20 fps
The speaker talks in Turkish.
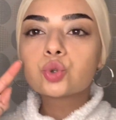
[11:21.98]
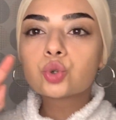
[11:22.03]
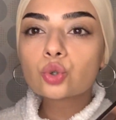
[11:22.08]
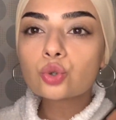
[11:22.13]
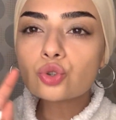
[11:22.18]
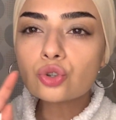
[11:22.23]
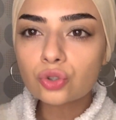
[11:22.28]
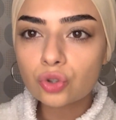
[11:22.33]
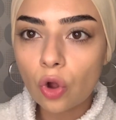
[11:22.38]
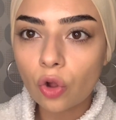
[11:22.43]

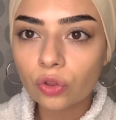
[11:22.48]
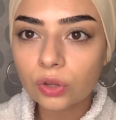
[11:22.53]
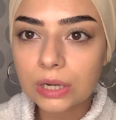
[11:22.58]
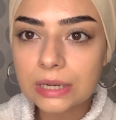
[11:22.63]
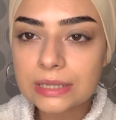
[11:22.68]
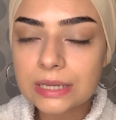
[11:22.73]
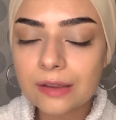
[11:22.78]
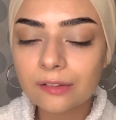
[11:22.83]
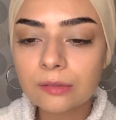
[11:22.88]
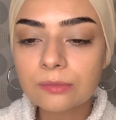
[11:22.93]
turuncu tonları
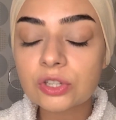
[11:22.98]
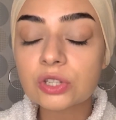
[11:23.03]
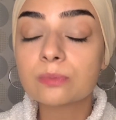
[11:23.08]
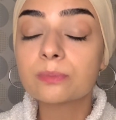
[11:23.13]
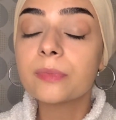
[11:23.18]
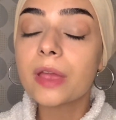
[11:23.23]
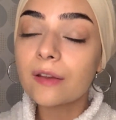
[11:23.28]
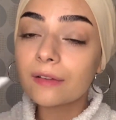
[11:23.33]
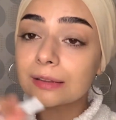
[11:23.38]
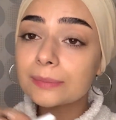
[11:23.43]
sevdiğim için.
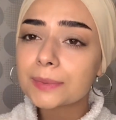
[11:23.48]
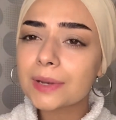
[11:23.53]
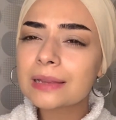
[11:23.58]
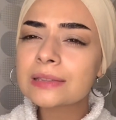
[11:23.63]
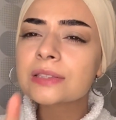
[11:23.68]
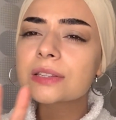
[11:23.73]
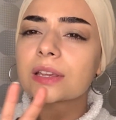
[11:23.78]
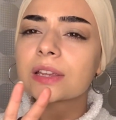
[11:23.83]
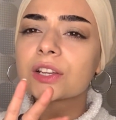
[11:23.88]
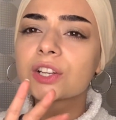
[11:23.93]
Evet
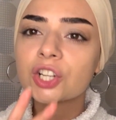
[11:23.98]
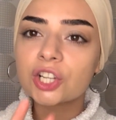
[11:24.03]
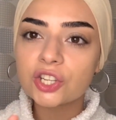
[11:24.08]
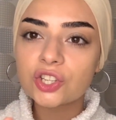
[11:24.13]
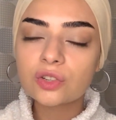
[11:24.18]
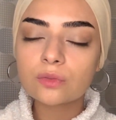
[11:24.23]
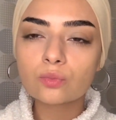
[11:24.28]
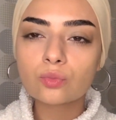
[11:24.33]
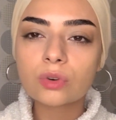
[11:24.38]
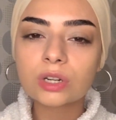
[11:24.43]
biraz e,
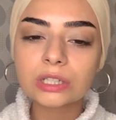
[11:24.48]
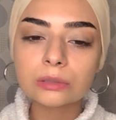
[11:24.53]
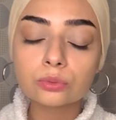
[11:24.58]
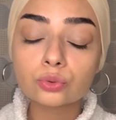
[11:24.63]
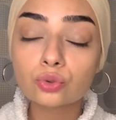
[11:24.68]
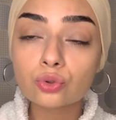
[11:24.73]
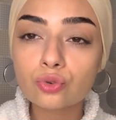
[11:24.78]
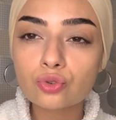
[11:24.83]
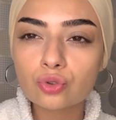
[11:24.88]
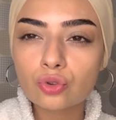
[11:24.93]
kışın bu arada bu
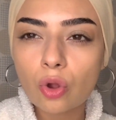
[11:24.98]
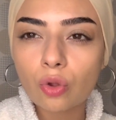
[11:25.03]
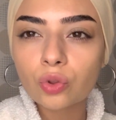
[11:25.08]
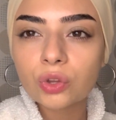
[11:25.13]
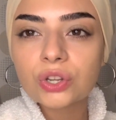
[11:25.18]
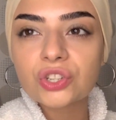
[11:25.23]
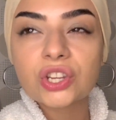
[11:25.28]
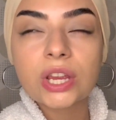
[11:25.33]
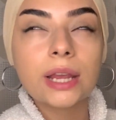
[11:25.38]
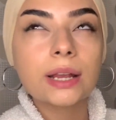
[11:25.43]
turuncu
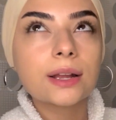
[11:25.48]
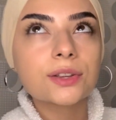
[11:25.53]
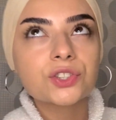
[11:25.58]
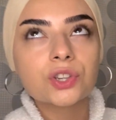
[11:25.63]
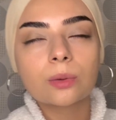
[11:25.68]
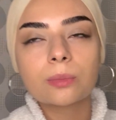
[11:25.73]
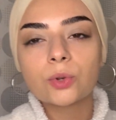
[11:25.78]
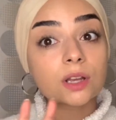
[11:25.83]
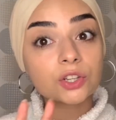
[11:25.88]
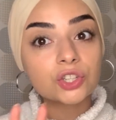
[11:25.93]
tonları şey
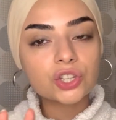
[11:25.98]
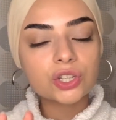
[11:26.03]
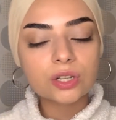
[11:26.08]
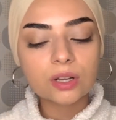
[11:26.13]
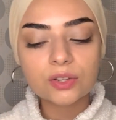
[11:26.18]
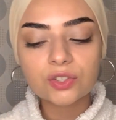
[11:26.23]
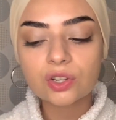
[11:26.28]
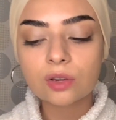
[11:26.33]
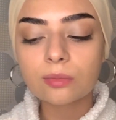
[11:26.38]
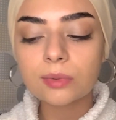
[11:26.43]
kaçabiliyor, açık
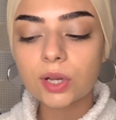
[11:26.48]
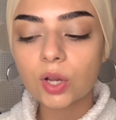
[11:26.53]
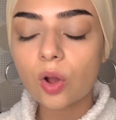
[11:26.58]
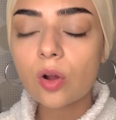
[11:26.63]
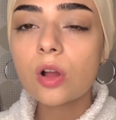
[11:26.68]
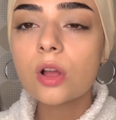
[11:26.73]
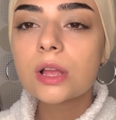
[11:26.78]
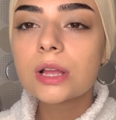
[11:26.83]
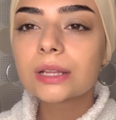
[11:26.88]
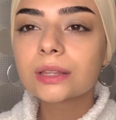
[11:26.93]
kaçabiliyor.
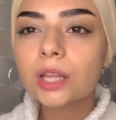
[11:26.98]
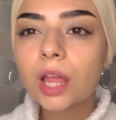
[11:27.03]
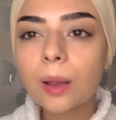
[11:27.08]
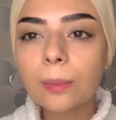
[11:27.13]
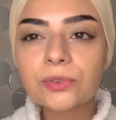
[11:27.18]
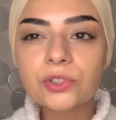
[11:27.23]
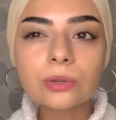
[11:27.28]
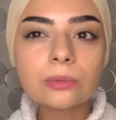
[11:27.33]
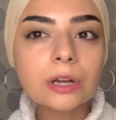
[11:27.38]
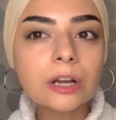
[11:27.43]
Ne
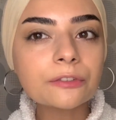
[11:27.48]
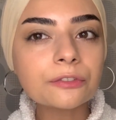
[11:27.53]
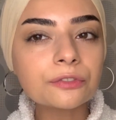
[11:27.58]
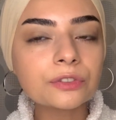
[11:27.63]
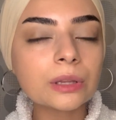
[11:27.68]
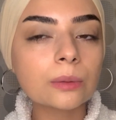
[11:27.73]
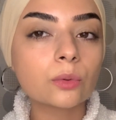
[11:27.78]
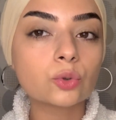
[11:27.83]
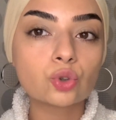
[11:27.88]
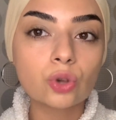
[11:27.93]
yapacağım?
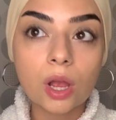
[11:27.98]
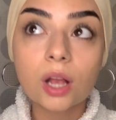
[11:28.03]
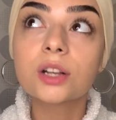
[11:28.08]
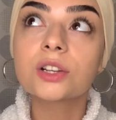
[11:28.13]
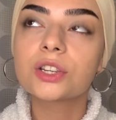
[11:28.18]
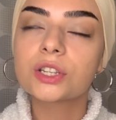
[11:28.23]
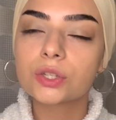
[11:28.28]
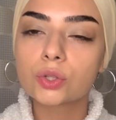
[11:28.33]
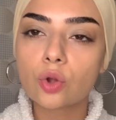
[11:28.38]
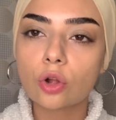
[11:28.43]
Hafif de böyle şu an
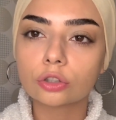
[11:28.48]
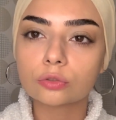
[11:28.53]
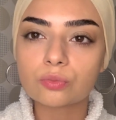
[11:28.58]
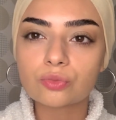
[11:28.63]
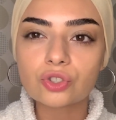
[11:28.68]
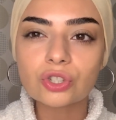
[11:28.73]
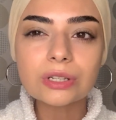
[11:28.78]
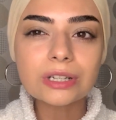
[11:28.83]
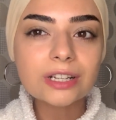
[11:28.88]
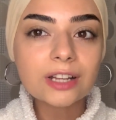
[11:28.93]
kışta olduğunu
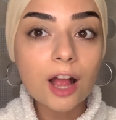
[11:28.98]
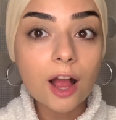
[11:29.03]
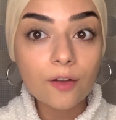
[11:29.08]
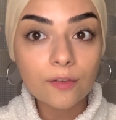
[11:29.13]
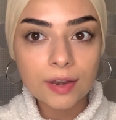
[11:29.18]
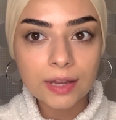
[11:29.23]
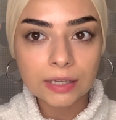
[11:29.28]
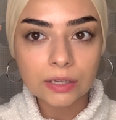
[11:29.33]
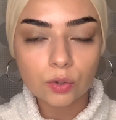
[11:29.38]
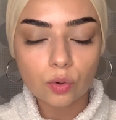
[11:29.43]
için
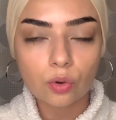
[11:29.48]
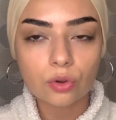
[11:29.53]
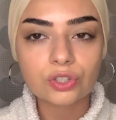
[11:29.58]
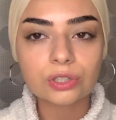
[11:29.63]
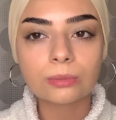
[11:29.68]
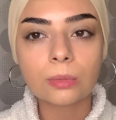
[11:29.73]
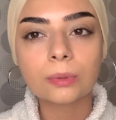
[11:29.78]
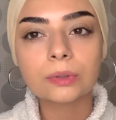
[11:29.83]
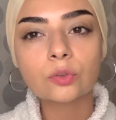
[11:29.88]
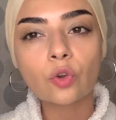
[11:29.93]
kahverengi
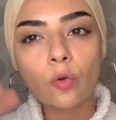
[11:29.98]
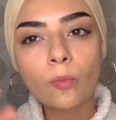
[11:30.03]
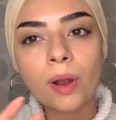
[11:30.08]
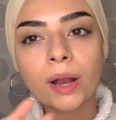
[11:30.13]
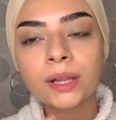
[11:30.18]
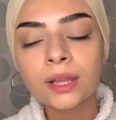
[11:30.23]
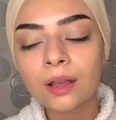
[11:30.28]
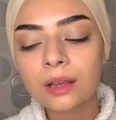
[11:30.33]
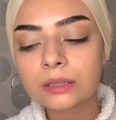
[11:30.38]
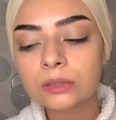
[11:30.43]
koyacağım. Ama
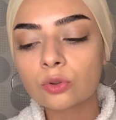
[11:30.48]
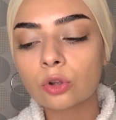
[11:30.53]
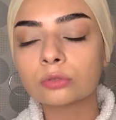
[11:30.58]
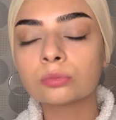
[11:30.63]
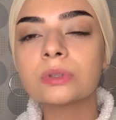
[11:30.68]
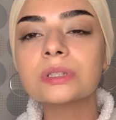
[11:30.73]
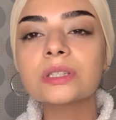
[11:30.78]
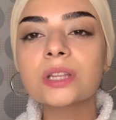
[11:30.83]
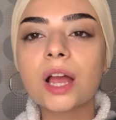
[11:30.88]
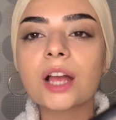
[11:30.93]
normal yazda
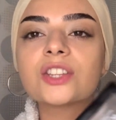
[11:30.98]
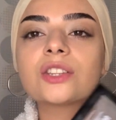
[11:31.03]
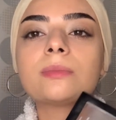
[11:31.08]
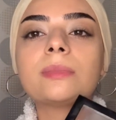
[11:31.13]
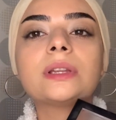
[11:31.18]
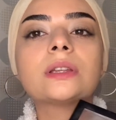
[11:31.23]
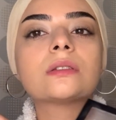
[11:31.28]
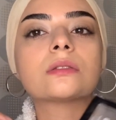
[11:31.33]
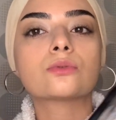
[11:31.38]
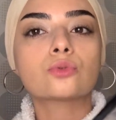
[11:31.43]
olduğunu sadece
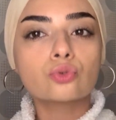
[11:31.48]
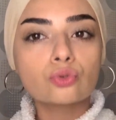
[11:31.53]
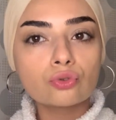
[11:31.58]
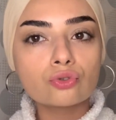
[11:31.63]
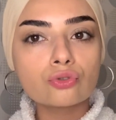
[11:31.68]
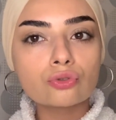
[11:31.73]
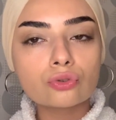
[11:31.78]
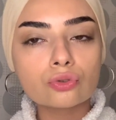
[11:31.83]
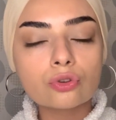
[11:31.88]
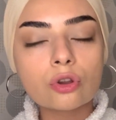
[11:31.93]
bildiğiniz
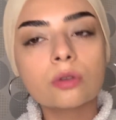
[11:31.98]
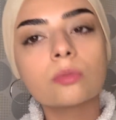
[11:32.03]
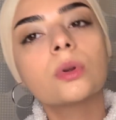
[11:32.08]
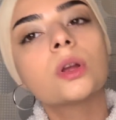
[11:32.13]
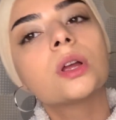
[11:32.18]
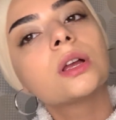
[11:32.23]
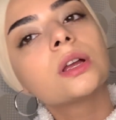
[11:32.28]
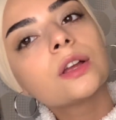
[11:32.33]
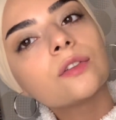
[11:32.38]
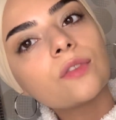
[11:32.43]
turuncu sürüyorum
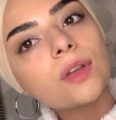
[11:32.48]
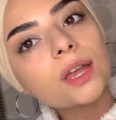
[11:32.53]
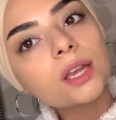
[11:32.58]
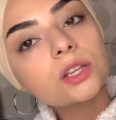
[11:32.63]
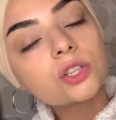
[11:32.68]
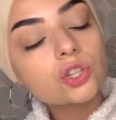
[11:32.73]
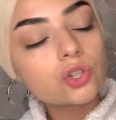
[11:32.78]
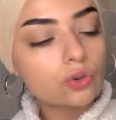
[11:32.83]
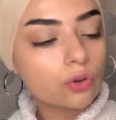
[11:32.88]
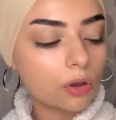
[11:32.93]
ve
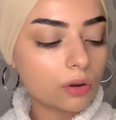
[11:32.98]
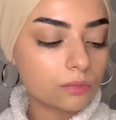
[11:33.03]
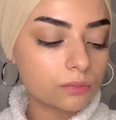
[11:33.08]
çıkıyorum.